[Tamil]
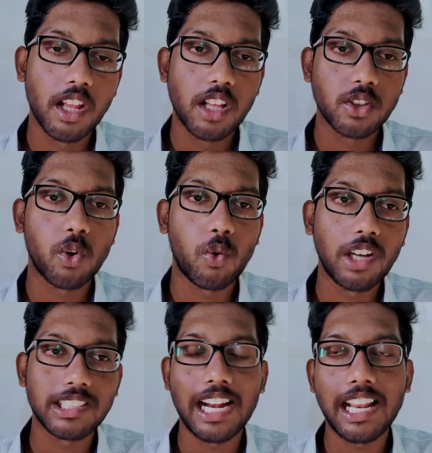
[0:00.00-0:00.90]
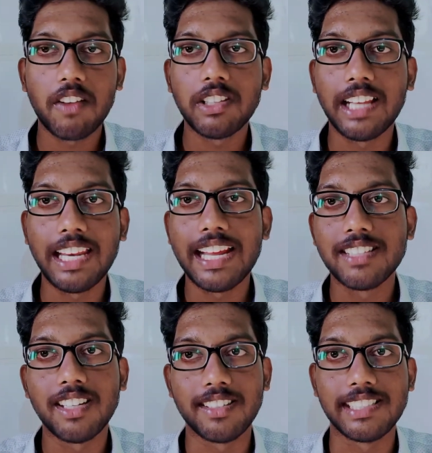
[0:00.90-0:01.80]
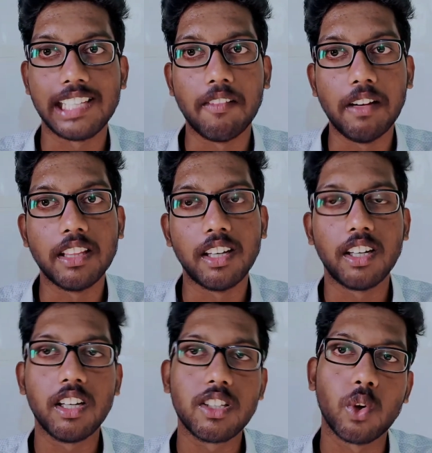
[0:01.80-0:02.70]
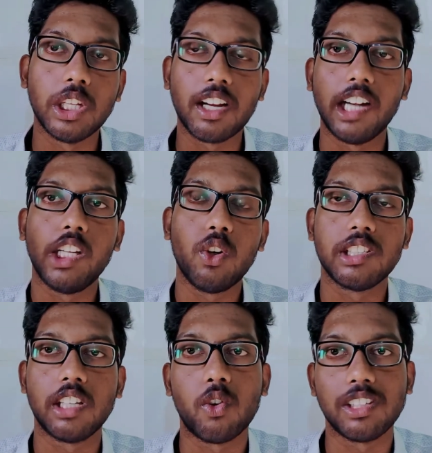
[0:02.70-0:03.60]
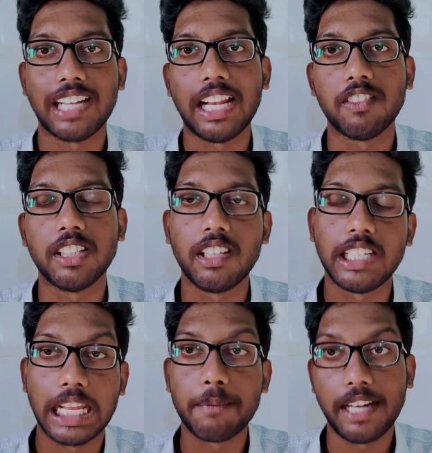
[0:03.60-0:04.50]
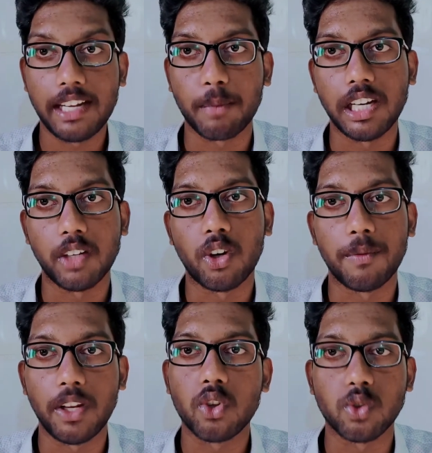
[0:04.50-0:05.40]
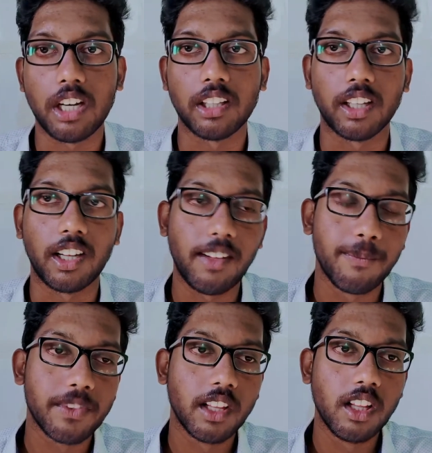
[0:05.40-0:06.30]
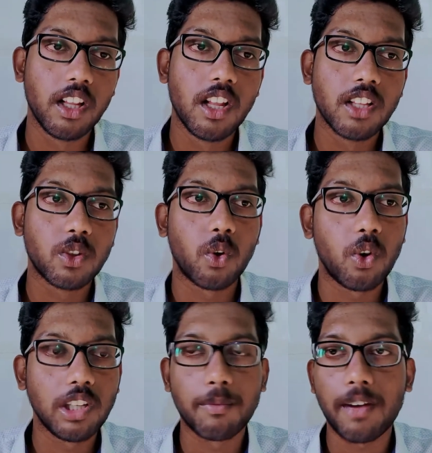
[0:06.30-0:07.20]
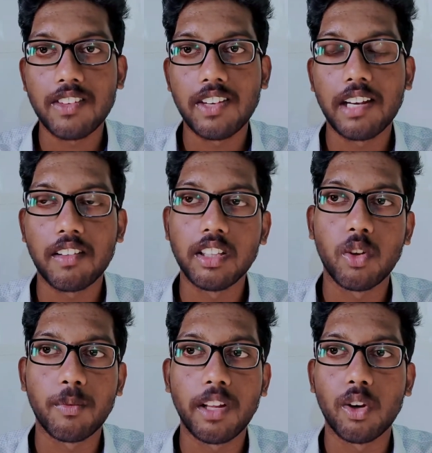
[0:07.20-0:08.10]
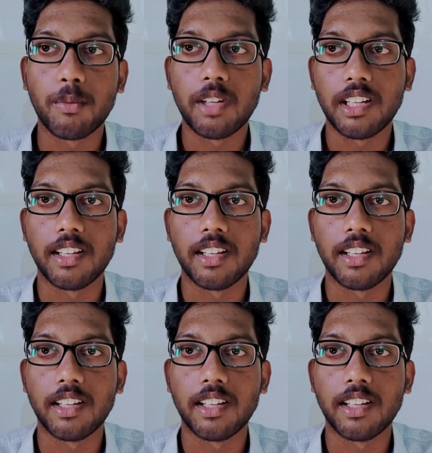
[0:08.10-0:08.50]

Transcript: ஸோ உங்கள் சேனலில் வந்து நிறைய ஏஜ் ரெஸ்ட்ரிக்ஷன் விழுந்திருக்கு ஸோ இது கண்டினியூ வச்சுட்டு உங்கள் சேனல் வந்து டெர்மினேட் பண்ணிவிடுவோம் அப்படின்னு சொல்லியிருந்தாங்க ஸோ இது பார்த்தோன்னே எனக்கு வந்து ஒரு மாதிரி ரொம்ப